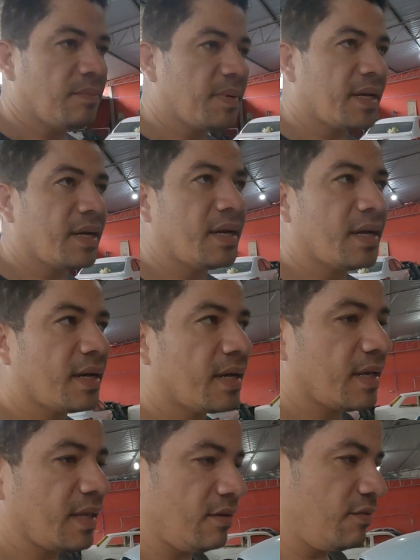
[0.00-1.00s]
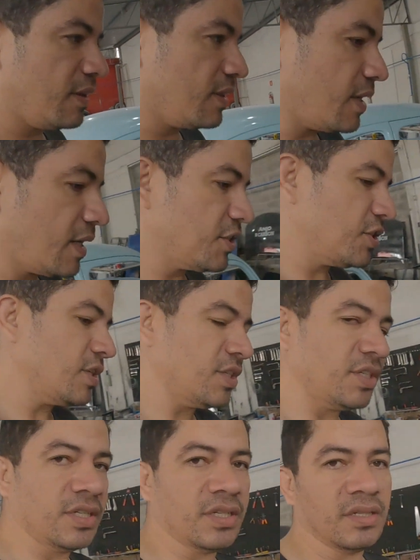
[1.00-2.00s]
Pra evitar de,
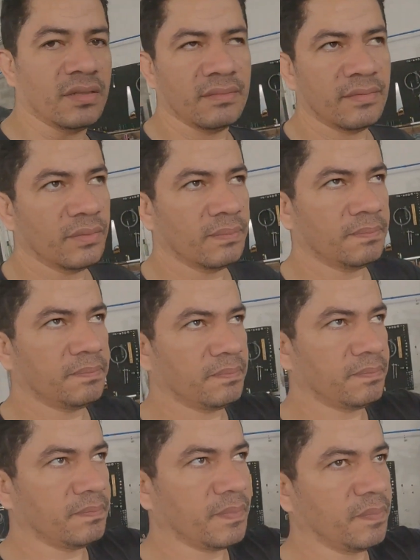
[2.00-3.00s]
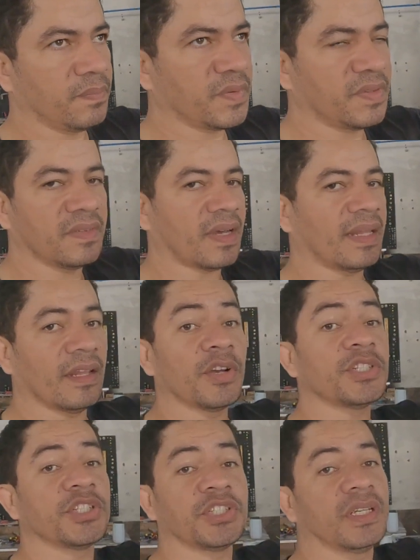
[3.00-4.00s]
de precisar da
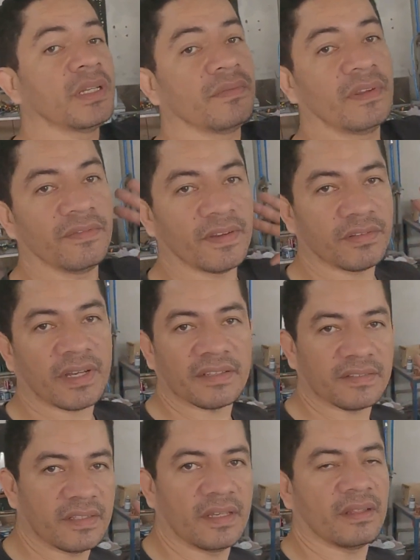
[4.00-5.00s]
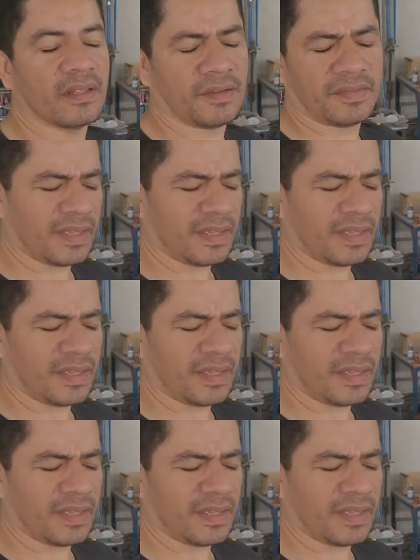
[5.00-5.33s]
loja de tinta, vir fazer o acerto e tal.